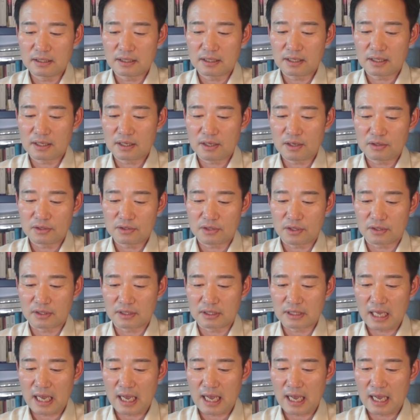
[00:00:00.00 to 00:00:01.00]

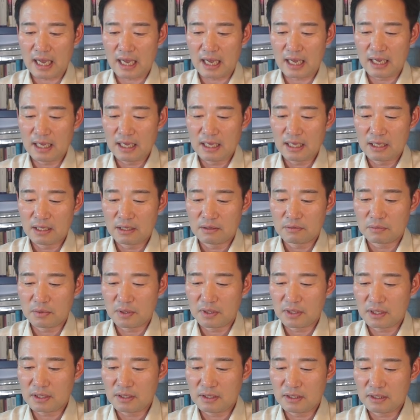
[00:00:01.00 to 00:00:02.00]
느껴졌다.
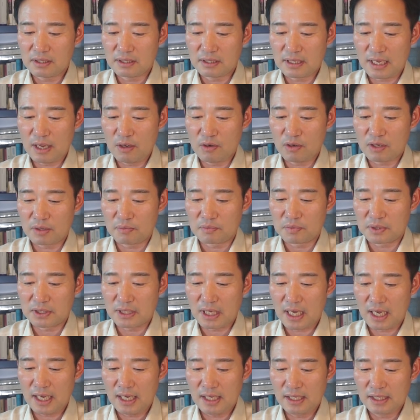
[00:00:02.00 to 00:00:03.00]
뭐 이런
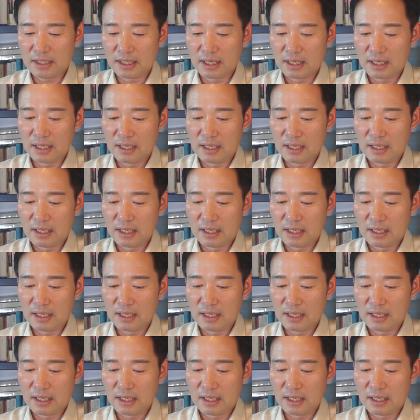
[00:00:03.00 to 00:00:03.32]
내용입니다.